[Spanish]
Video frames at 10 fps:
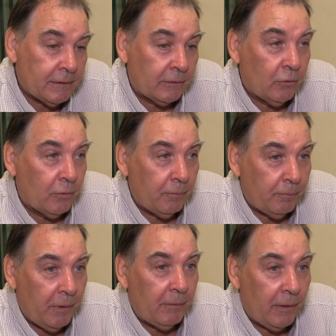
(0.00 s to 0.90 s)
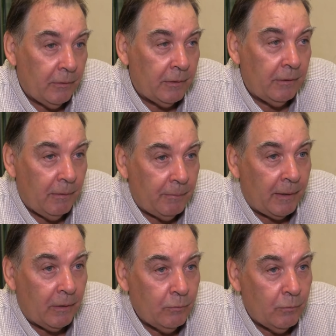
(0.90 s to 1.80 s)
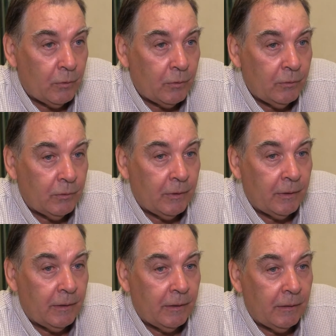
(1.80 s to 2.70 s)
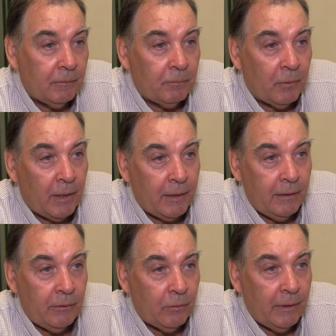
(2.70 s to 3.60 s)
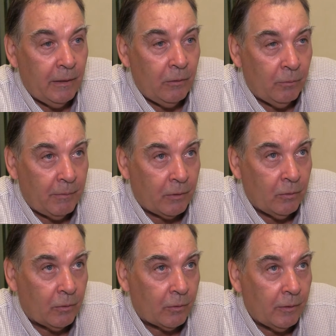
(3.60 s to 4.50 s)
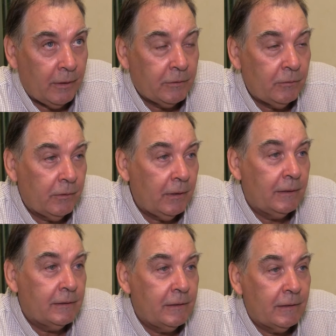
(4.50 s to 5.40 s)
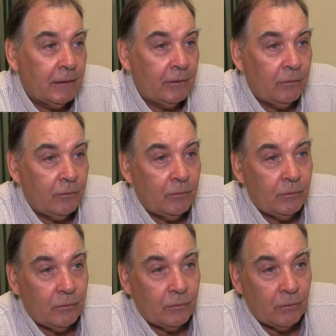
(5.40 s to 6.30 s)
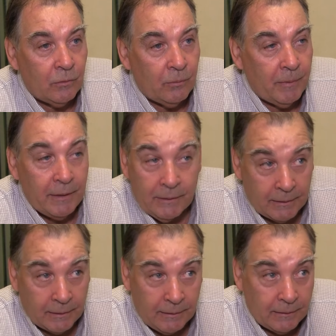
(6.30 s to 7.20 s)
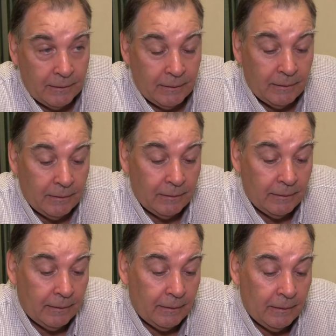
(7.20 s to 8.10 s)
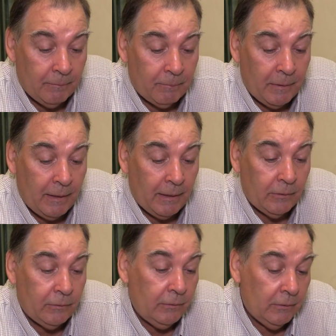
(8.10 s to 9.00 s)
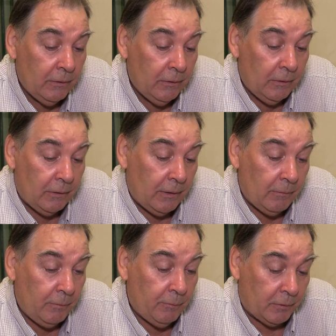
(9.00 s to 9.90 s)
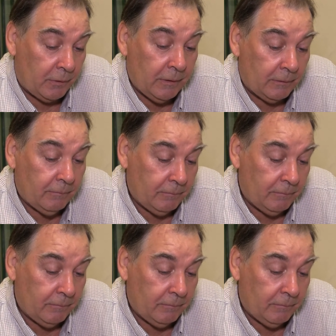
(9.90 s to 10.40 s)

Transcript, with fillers: el sector privado deba pagar un bono eh, por ahí no es lo mejor. Esto no quiere decir que no lo merezca el, empleado, digamos, porque